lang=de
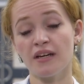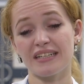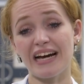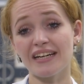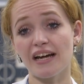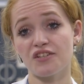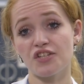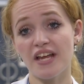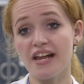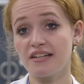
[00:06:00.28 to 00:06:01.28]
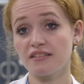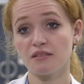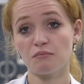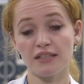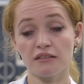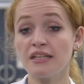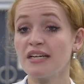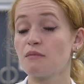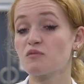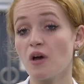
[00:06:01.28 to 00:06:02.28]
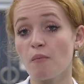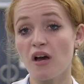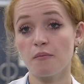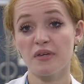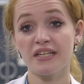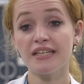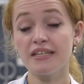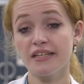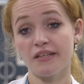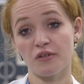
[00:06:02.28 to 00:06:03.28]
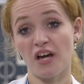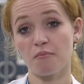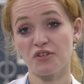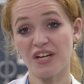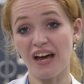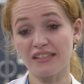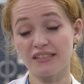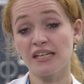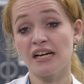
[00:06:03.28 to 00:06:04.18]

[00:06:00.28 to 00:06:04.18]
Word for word: Gerade an Stellen, die man im Sommer im Bikini oder am Strand